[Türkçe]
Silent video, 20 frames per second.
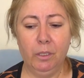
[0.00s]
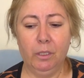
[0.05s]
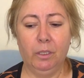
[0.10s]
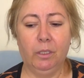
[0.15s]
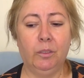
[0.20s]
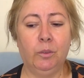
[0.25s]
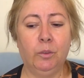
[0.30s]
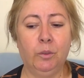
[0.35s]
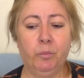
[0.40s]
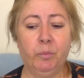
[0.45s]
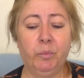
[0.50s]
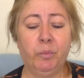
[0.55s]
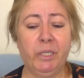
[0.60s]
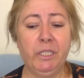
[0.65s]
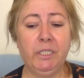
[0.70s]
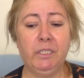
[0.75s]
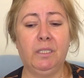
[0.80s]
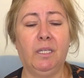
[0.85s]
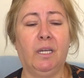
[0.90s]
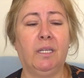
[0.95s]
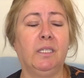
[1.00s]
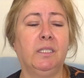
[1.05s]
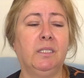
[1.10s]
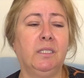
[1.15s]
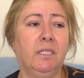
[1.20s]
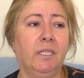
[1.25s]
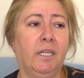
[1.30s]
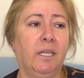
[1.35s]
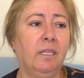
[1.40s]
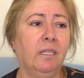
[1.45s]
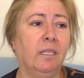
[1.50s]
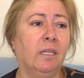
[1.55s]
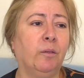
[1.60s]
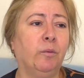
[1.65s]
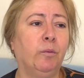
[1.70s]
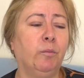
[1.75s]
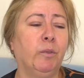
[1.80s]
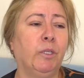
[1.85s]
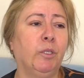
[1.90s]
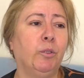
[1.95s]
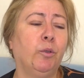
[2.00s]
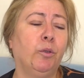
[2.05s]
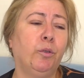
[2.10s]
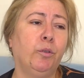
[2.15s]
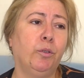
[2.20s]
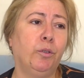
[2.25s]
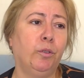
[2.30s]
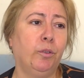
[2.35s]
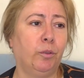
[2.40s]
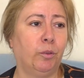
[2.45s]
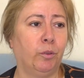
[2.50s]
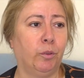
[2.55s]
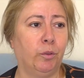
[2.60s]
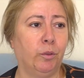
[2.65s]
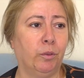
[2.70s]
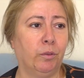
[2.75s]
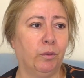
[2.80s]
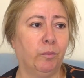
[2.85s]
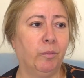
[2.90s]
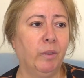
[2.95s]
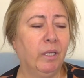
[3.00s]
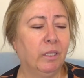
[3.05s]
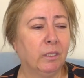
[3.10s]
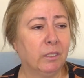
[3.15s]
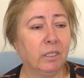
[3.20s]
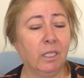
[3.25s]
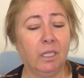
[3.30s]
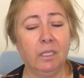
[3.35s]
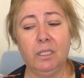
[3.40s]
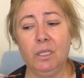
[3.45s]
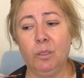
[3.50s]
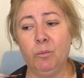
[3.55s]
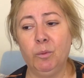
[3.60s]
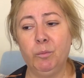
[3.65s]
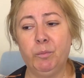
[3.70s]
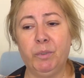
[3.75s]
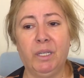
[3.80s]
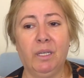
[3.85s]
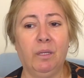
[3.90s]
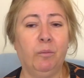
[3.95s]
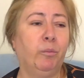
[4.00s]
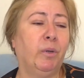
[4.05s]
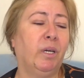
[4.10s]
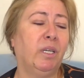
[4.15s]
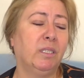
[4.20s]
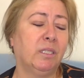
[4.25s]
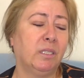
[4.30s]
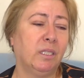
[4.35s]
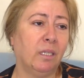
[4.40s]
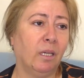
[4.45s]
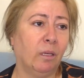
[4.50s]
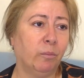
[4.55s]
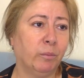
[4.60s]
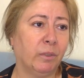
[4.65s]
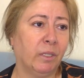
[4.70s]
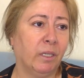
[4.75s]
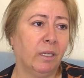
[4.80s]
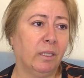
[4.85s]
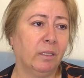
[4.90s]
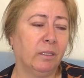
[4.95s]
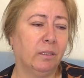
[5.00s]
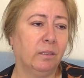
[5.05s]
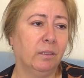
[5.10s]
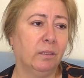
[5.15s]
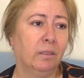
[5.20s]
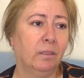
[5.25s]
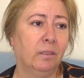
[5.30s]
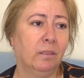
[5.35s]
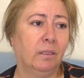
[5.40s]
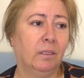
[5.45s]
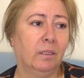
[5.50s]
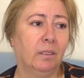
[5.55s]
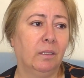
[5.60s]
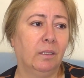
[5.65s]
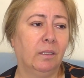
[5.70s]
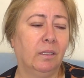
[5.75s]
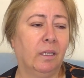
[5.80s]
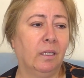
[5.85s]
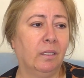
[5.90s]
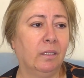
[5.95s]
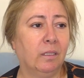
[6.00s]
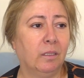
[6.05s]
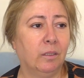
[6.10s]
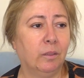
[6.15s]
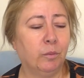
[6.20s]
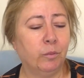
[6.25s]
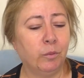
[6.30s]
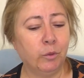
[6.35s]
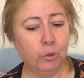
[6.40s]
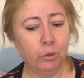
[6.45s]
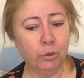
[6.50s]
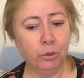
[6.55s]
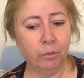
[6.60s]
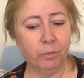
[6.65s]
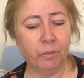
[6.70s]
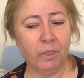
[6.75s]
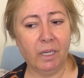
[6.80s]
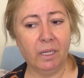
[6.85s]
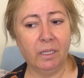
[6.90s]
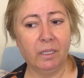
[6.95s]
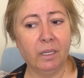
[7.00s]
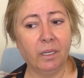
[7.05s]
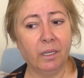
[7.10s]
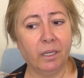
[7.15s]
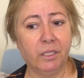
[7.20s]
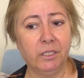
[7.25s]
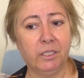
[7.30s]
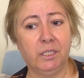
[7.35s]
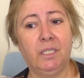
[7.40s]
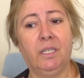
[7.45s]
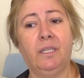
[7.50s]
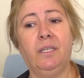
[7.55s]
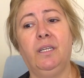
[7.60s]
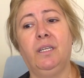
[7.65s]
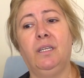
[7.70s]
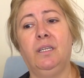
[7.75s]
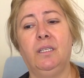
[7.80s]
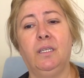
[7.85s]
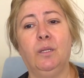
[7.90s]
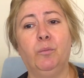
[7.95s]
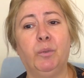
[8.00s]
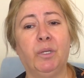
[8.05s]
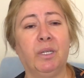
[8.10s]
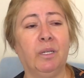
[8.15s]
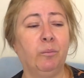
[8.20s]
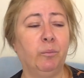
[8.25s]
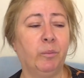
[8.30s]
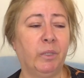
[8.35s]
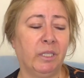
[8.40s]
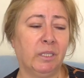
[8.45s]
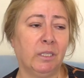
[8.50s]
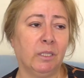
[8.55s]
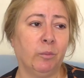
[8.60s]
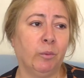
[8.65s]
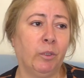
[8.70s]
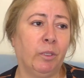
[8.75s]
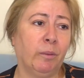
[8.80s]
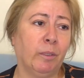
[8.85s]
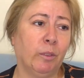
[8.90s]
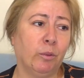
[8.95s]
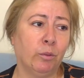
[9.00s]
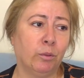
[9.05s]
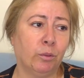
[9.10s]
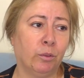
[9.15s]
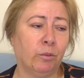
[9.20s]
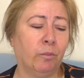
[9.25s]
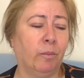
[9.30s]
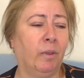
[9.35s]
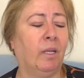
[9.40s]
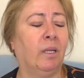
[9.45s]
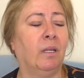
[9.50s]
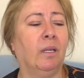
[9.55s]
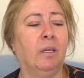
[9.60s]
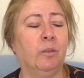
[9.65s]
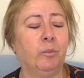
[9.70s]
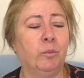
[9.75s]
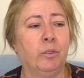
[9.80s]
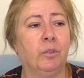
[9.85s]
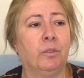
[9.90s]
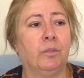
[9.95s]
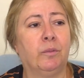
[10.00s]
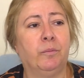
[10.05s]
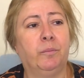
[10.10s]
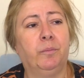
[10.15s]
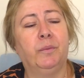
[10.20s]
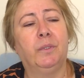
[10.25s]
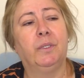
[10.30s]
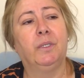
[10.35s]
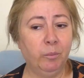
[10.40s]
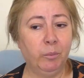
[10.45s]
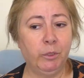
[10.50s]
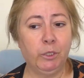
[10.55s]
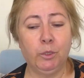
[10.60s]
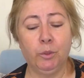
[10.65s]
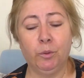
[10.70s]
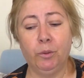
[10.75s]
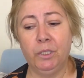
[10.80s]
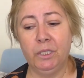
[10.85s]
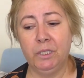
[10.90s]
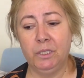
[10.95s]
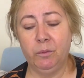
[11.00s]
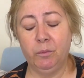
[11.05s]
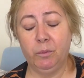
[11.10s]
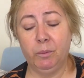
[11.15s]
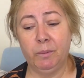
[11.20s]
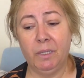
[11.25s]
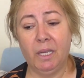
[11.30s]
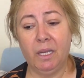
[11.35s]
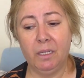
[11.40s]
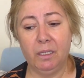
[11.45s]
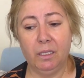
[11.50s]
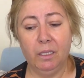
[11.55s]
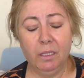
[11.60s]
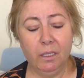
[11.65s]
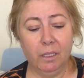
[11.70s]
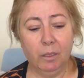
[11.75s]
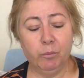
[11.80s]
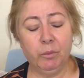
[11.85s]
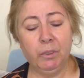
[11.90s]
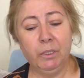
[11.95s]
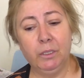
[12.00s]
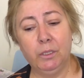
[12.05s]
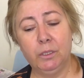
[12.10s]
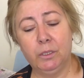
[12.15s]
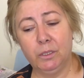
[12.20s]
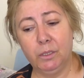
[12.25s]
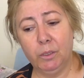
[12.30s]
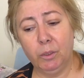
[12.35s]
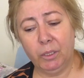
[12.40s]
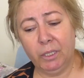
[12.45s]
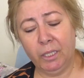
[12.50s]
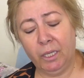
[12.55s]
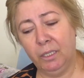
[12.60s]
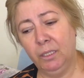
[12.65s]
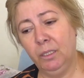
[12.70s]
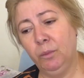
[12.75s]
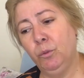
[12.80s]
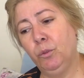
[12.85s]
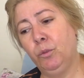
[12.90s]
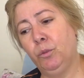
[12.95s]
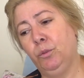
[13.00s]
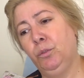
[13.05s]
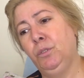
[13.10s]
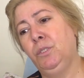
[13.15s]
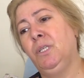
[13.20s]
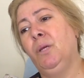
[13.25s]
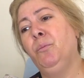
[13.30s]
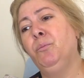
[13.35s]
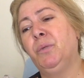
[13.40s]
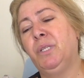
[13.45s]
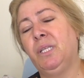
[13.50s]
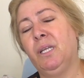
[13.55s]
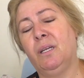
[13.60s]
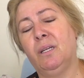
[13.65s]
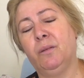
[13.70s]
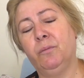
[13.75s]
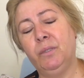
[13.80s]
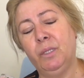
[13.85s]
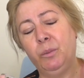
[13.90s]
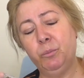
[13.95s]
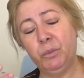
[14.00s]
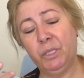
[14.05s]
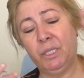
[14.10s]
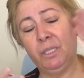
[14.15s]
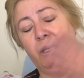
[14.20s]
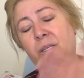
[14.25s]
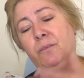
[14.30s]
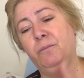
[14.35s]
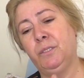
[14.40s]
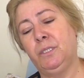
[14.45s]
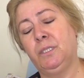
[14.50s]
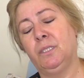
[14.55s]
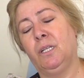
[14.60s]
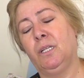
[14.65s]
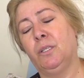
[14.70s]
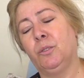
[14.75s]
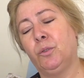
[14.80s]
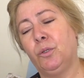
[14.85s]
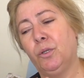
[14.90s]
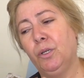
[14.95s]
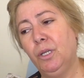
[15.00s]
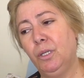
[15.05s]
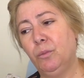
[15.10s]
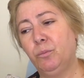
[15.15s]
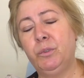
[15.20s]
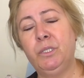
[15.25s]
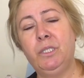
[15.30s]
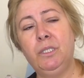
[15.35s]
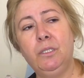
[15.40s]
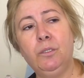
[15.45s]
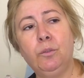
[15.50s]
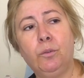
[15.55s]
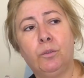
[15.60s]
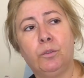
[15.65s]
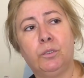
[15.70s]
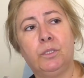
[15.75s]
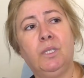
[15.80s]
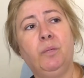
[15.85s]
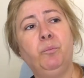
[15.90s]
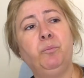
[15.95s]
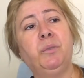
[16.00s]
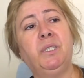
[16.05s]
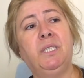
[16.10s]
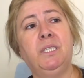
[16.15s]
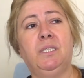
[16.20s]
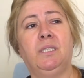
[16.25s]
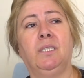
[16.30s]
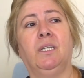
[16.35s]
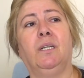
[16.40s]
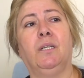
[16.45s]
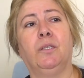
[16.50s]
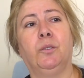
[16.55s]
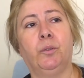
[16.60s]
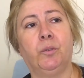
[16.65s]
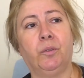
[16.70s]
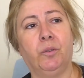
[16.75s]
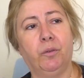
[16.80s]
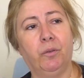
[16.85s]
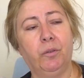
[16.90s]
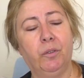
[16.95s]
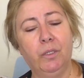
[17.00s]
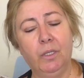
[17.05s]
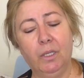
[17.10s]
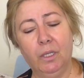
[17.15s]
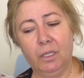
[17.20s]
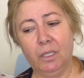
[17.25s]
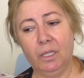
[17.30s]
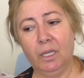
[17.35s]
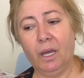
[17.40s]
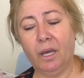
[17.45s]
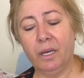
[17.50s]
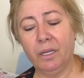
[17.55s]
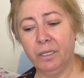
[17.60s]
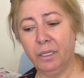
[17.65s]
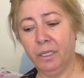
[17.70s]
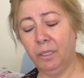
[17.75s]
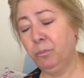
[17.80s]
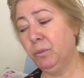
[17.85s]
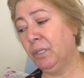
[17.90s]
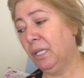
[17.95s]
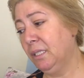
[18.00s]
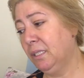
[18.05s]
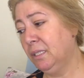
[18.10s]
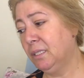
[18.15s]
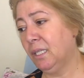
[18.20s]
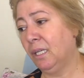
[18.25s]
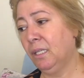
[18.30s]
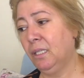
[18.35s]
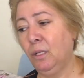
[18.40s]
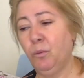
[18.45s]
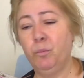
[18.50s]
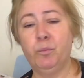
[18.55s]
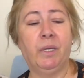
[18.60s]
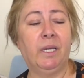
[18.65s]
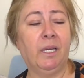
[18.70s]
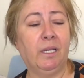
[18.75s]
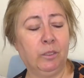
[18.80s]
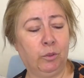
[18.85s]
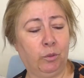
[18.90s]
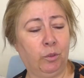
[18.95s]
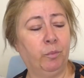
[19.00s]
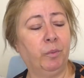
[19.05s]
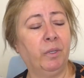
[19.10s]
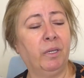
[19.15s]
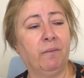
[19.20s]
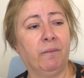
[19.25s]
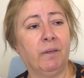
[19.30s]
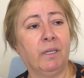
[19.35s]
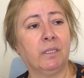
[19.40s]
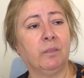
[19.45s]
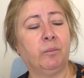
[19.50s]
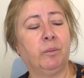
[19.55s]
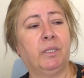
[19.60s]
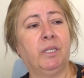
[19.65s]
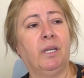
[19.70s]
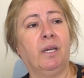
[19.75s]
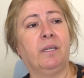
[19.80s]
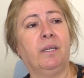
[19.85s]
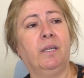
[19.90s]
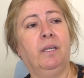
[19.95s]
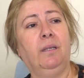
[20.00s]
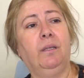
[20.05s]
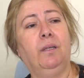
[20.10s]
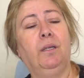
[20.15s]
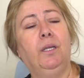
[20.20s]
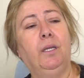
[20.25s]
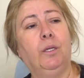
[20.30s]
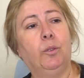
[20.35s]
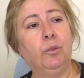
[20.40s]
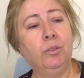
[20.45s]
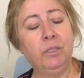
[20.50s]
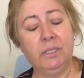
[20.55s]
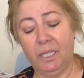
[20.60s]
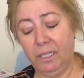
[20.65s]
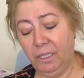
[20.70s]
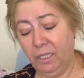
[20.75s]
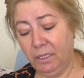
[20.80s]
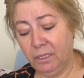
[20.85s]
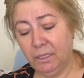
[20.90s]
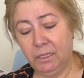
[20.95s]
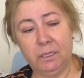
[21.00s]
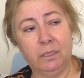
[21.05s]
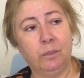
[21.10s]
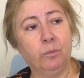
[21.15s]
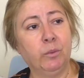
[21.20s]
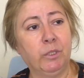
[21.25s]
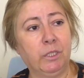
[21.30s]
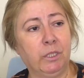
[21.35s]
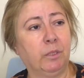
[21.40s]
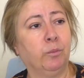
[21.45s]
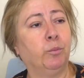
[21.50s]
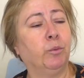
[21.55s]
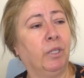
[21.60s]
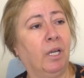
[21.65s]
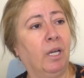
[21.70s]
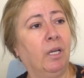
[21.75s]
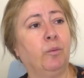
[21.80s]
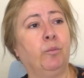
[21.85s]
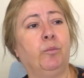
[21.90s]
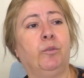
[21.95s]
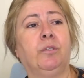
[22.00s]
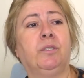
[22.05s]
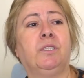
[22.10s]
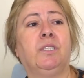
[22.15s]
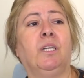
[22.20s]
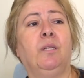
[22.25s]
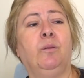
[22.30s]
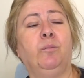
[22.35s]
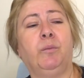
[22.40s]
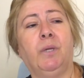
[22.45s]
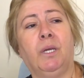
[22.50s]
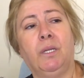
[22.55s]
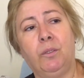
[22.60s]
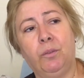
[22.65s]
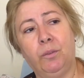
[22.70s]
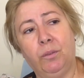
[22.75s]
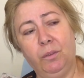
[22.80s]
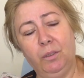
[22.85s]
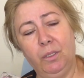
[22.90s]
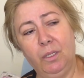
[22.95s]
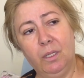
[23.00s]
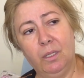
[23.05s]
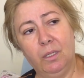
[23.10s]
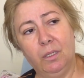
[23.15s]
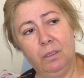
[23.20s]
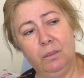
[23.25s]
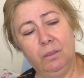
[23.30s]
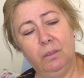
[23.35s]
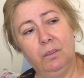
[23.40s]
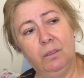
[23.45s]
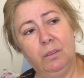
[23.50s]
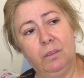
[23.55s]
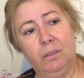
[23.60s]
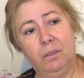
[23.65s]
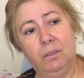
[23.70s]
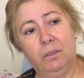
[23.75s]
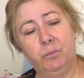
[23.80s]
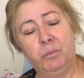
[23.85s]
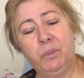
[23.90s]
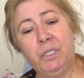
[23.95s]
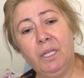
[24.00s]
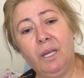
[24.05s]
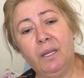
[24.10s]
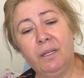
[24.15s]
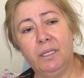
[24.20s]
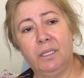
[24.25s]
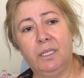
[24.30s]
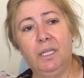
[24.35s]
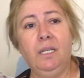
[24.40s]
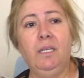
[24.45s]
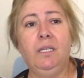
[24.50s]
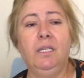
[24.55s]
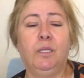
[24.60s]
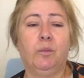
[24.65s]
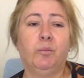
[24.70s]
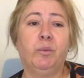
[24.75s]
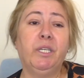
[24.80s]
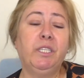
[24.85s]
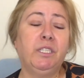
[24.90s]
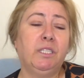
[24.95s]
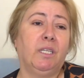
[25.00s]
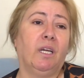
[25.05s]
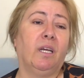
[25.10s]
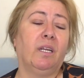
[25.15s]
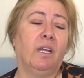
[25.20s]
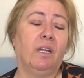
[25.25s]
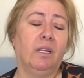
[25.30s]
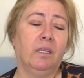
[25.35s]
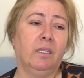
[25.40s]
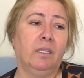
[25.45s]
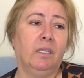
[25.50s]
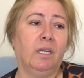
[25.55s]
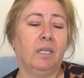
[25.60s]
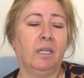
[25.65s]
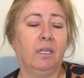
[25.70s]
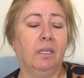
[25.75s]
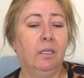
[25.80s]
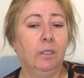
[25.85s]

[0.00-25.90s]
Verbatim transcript: O beş tanesinin etrafımda döndüğünü görüyorum. Çantamı paramparça yaptılar. Yani vücutuma arka kaç tane yerinde paramparça böyle oturup kalkamıyorum psikolojim yani bir, kendimi korusam bir taraftan bir tarafı saldırıyor. Birini korusam biri saldırıyor. E, arkamdaki zaten beyaz köpek vardı bir tane. O zaten ısırmıştı bırakmıyor canım yanıyor. Bir tane değildi ki beş tane altı tane.